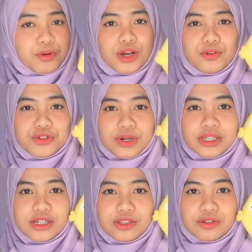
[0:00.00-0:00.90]
pokoknya lucu
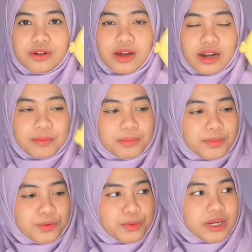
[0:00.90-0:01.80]
aja gitu warna
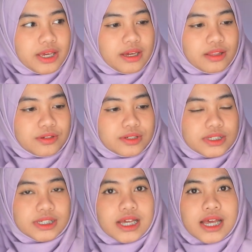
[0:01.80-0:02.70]
kuning
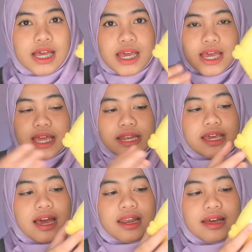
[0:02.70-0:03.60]
terus
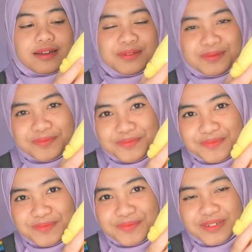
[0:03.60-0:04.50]
dia ada
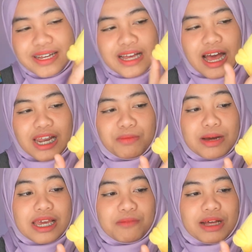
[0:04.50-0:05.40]
ada
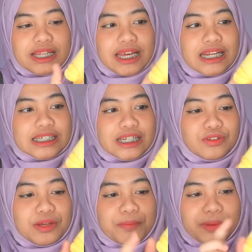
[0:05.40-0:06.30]
bagian matanya di sini
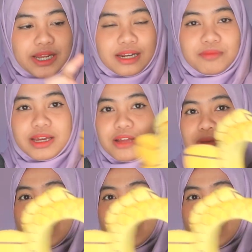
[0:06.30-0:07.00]
tuh di print bagian